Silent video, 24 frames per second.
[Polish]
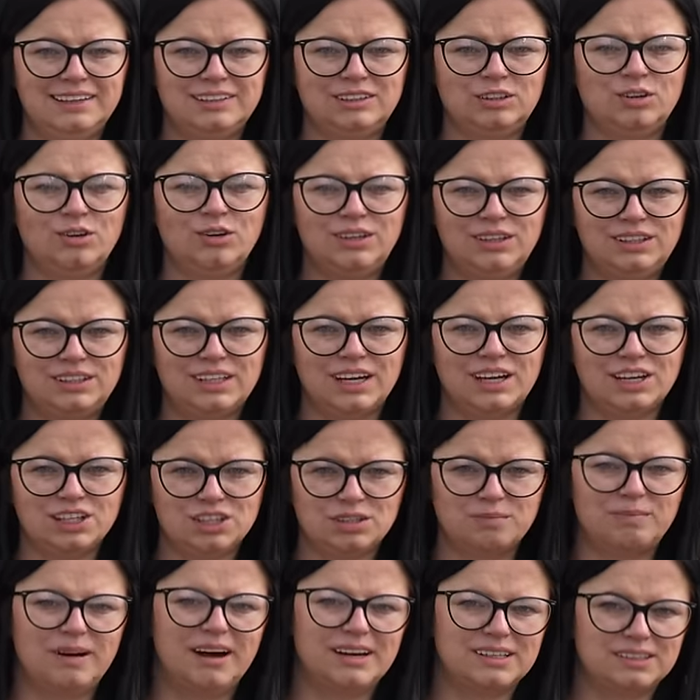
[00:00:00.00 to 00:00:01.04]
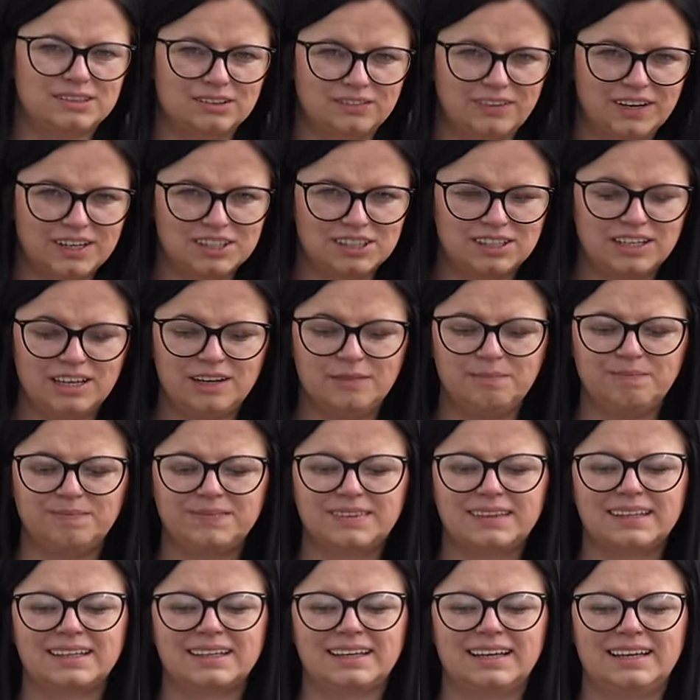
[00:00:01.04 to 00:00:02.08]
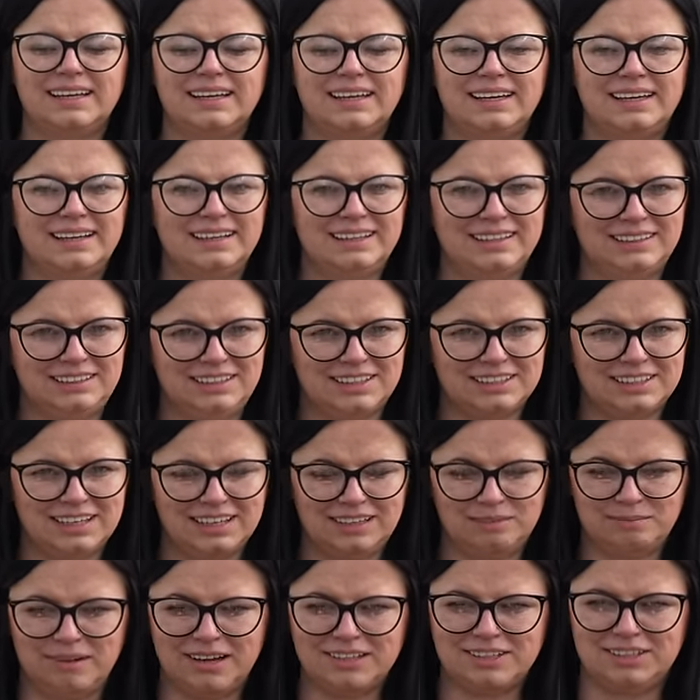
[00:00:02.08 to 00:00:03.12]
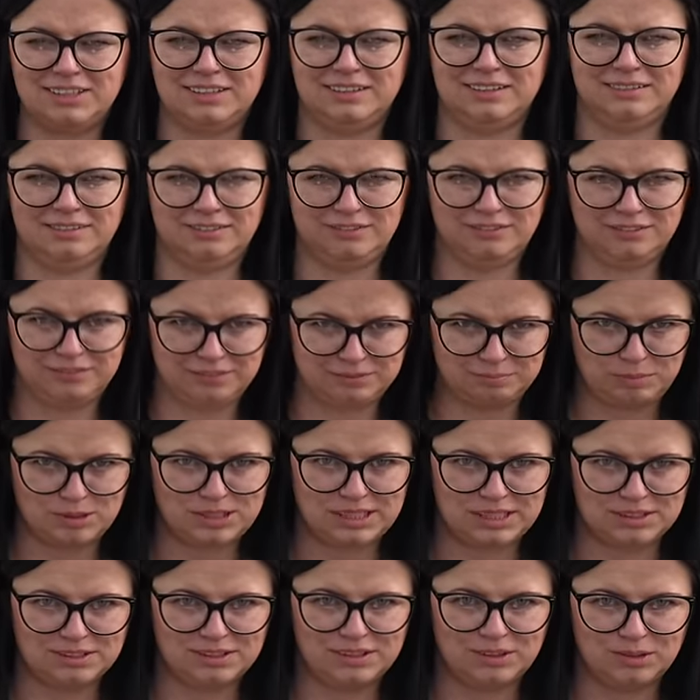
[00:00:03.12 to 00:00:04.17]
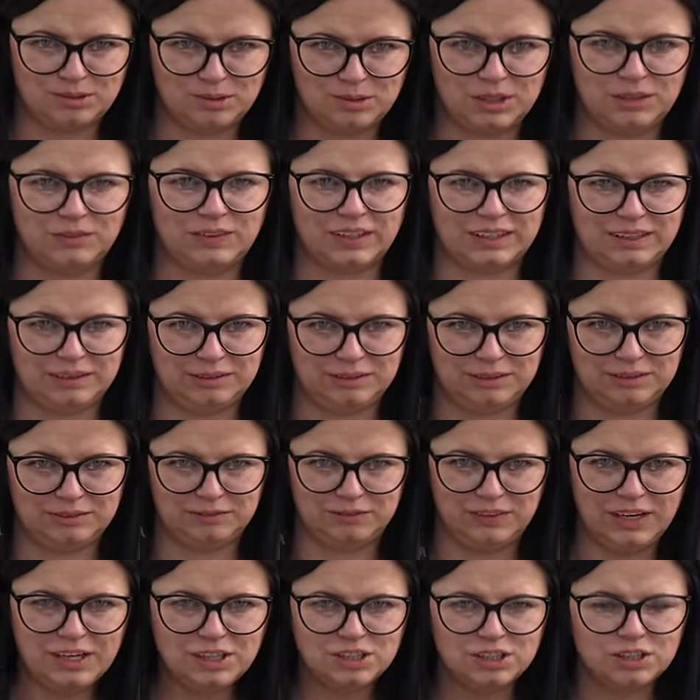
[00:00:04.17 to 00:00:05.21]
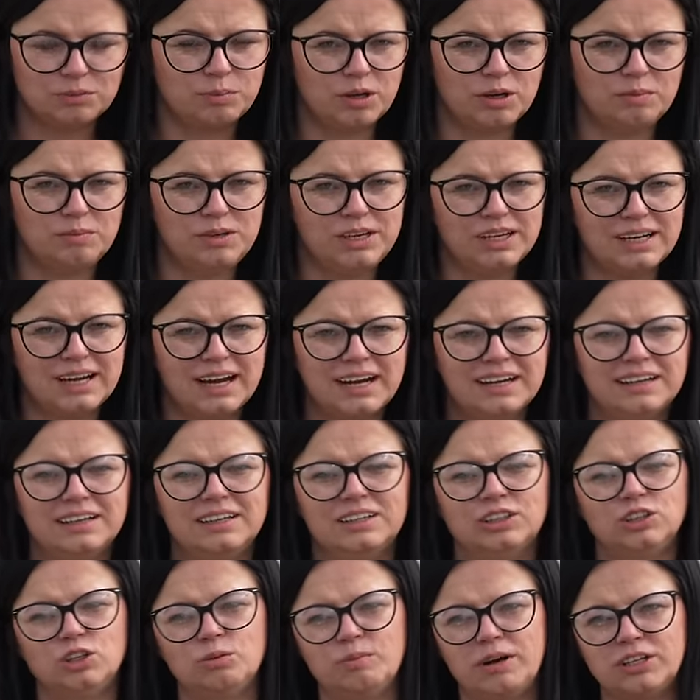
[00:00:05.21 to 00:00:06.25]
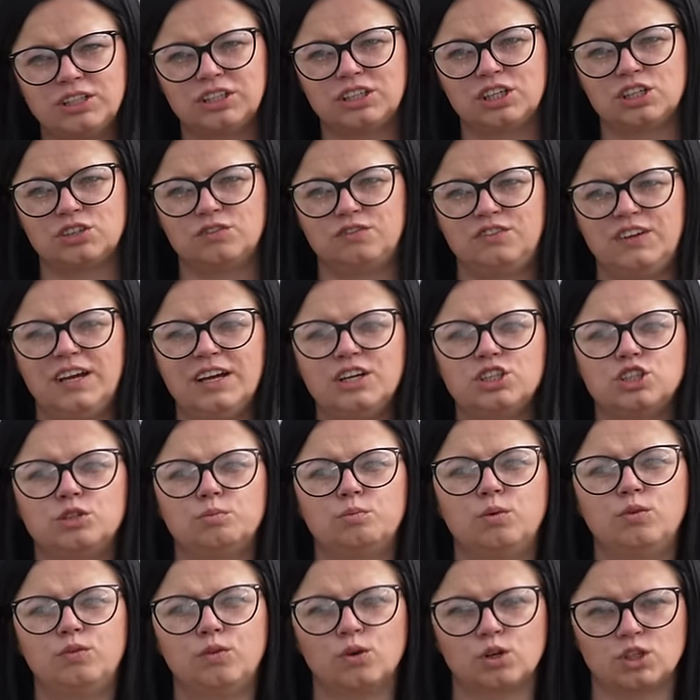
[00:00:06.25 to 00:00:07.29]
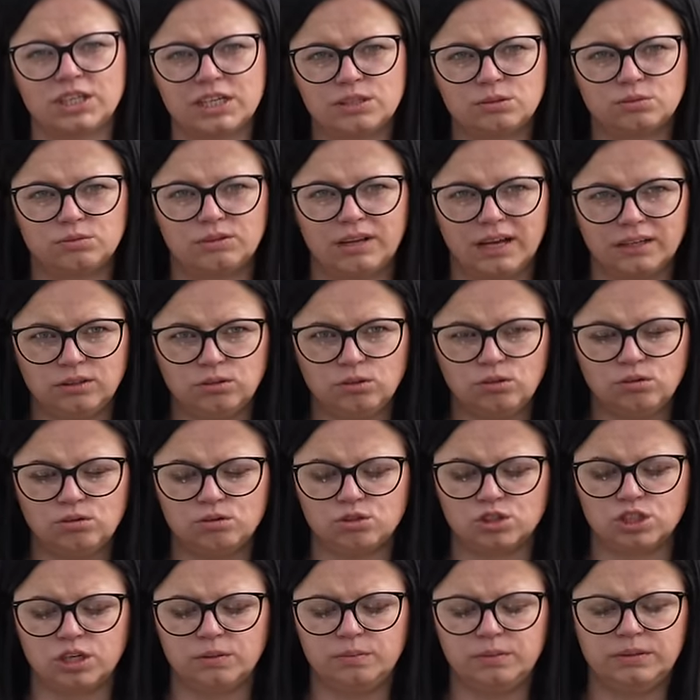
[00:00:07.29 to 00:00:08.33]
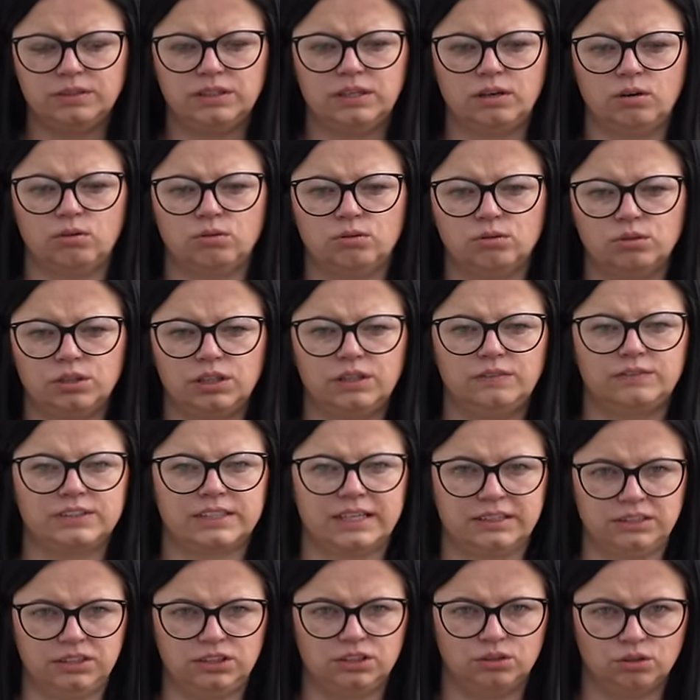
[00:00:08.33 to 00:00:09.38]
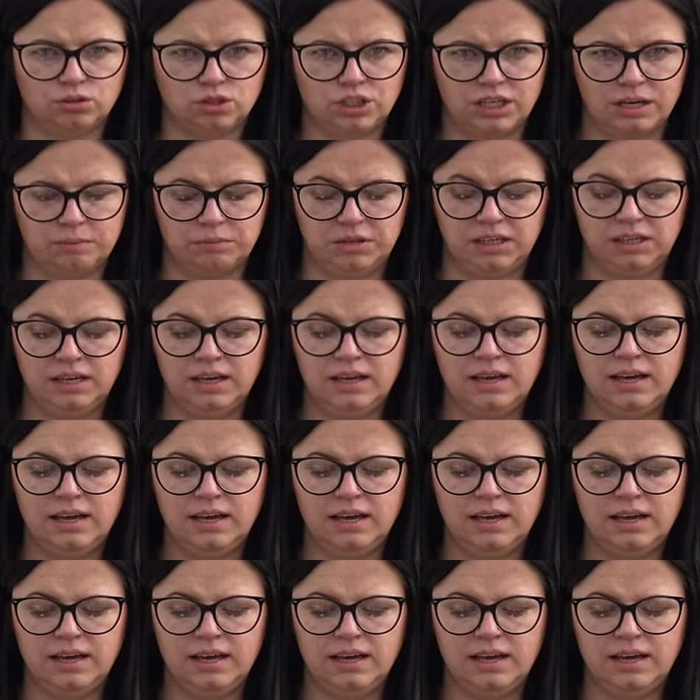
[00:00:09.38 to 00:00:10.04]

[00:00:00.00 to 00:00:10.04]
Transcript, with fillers: No i też bardzo ważne, jeżeli macie posadzone ogórki w takich większych pojemnikach, to macie też większy bufor czasu na to, żeby te ogórki wsadzić do ziemi.